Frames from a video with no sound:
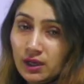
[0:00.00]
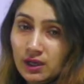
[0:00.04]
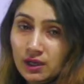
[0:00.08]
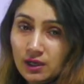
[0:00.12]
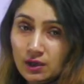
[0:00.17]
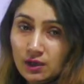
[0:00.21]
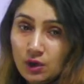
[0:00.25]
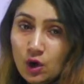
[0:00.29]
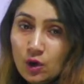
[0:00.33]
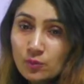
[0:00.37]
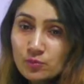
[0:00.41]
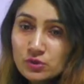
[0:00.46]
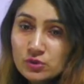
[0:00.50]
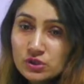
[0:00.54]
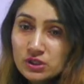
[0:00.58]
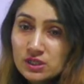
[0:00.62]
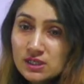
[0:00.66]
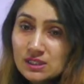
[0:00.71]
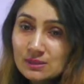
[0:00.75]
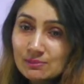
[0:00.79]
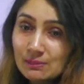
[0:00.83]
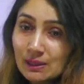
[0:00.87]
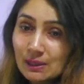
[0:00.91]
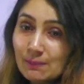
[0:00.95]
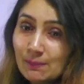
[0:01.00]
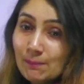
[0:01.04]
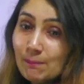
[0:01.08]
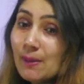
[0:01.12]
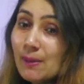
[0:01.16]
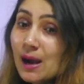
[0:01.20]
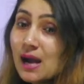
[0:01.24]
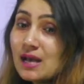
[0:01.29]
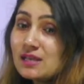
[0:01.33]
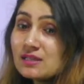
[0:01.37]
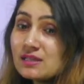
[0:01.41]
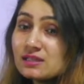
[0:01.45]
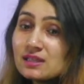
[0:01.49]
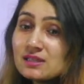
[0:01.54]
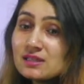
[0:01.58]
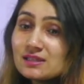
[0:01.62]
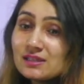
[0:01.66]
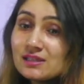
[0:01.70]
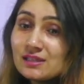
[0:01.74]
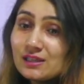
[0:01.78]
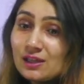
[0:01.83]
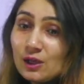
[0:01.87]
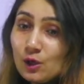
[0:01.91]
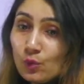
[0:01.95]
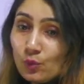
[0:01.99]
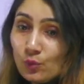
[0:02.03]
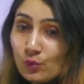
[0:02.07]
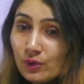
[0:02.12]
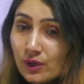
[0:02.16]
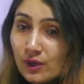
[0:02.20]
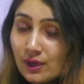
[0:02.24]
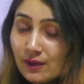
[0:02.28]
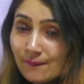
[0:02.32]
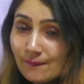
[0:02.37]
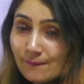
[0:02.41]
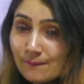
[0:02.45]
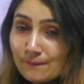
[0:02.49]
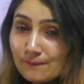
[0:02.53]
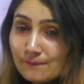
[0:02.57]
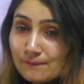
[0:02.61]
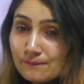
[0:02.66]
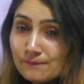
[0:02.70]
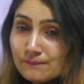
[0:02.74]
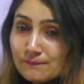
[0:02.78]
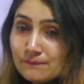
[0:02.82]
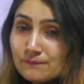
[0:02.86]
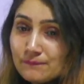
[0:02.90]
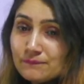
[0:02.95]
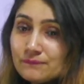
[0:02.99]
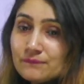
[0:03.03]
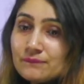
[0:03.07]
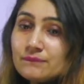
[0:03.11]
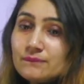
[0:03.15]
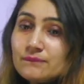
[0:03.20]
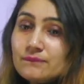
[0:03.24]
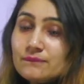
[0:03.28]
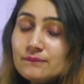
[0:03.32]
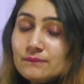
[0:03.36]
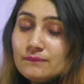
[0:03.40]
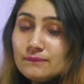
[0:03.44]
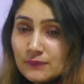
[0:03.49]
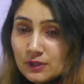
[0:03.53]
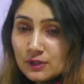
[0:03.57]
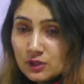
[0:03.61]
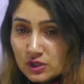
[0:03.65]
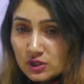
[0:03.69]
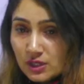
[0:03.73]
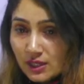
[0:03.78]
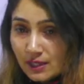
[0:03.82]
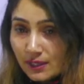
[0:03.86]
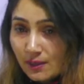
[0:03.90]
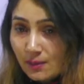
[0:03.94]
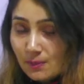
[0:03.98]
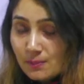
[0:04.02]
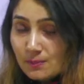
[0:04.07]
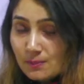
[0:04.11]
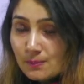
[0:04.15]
हैं ऑप्शंस में पासेस दिए हुए हैं ठीक है